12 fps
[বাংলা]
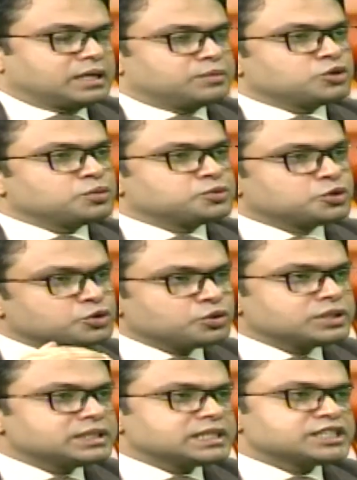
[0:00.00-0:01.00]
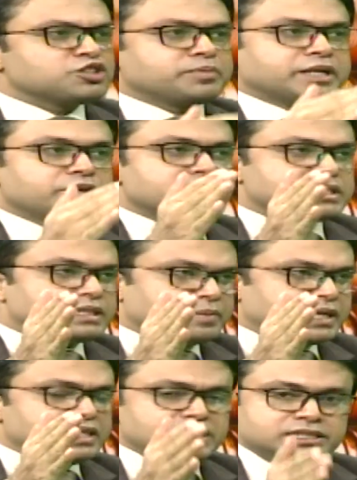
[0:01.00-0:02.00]
এবং খুব দ্রুত গতিতে যেন বের হয়ে যেতে
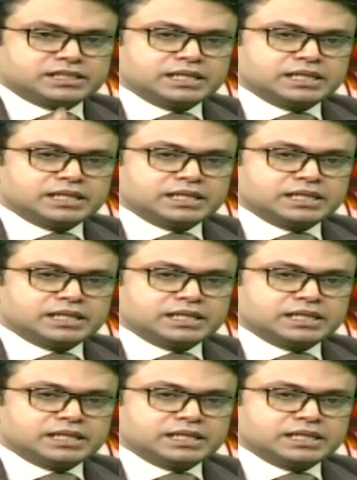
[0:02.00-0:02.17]
পারেন